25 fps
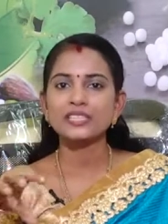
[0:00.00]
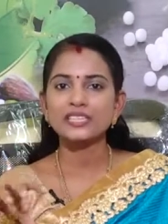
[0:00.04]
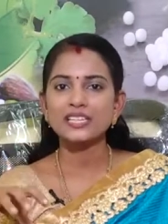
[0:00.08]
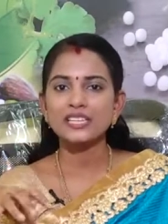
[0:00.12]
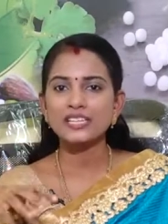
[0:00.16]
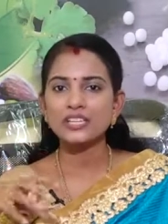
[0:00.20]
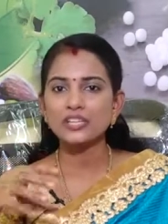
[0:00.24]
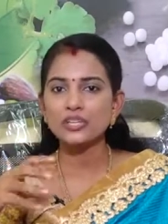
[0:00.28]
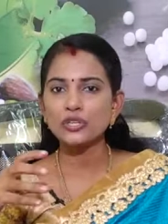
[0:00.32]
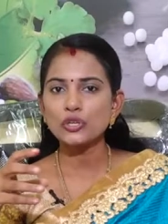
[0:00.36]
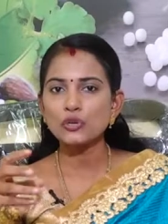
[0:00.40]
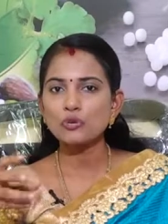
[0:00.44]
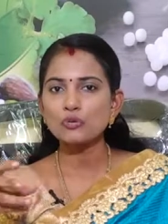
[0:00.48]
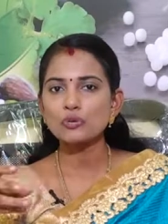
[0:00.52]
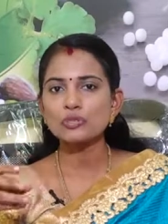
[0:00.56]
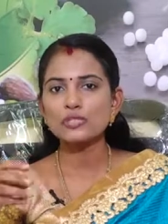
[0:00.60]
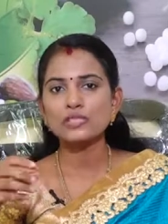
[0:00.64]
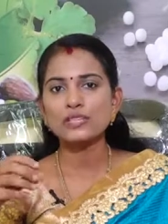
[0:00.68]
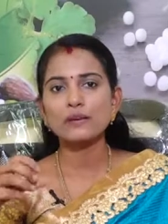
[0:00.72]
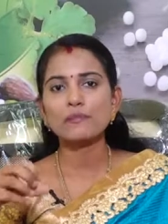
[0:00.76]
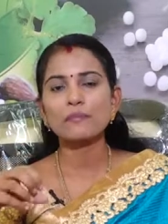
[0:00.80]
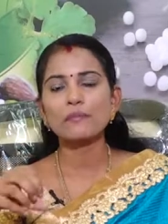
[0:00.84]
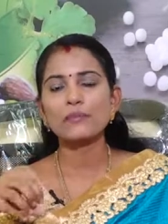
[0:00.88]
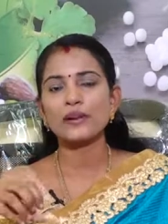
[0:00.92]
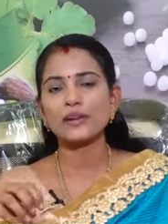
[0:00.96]
இட்
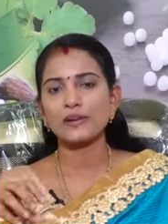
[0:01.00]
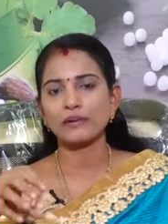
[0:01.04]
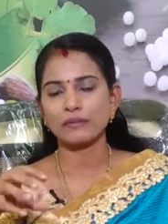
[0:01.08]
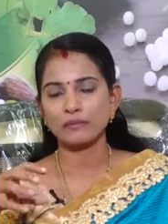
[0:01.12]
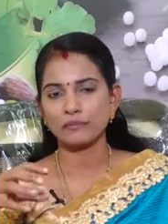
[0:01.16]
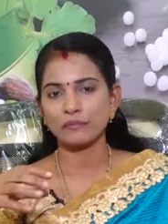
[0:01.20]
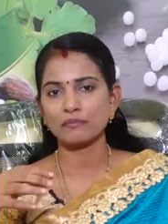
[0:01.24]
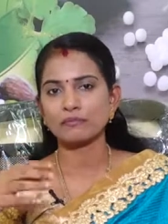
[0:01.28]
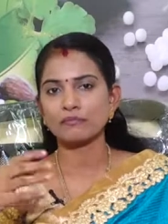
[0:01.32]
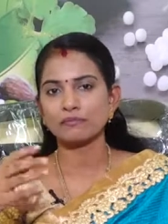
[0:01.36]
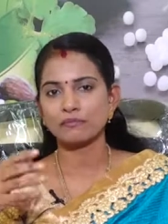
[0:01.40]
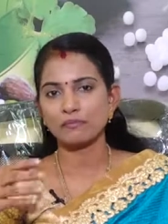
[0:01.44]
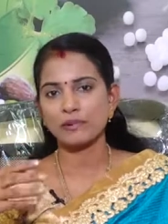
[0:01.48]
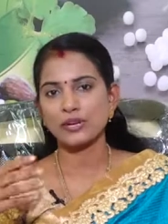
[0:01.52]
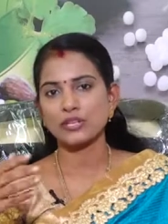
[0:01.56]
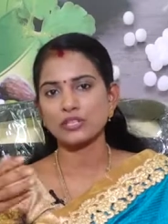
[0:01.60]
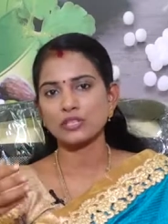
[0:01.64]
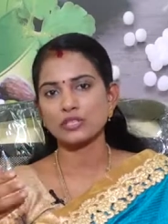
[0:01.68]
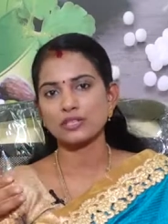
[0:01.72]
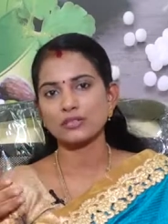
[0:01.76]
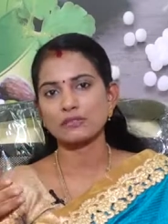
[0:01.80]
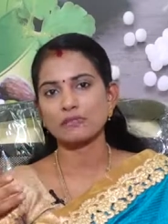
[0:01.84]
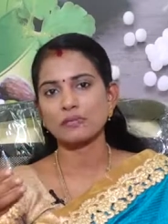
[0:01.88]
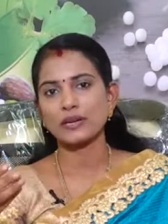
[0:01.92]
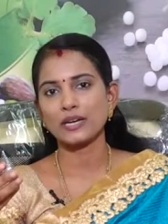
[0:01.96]
இன்டியூஸ் த பிளட்
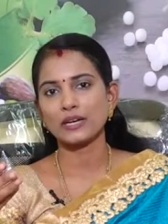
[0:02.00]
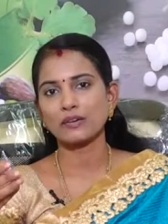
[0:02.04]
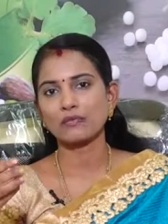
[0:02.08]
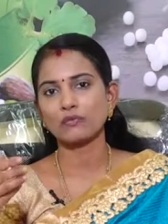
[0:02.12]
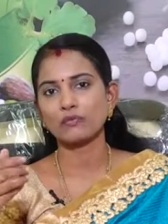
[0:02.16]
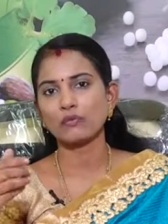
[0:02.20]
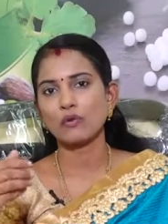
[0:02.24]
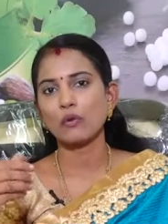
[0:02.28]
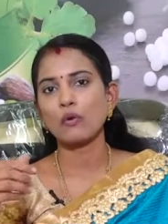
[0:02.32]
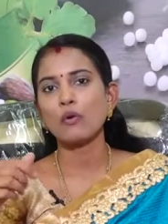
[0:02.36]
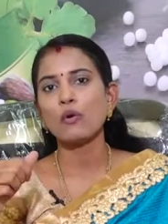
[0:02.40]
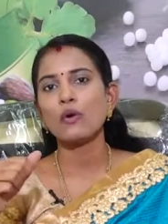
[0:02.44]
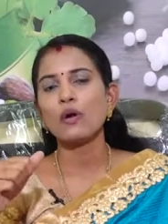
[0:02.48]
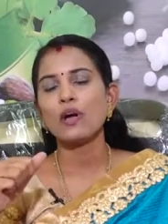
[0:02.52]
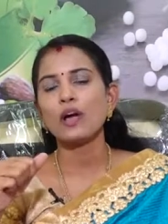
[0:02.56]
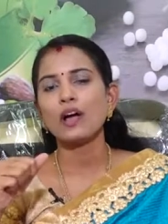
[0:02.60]
பிரெஸ்ட் மில்க் ஃப்ளோ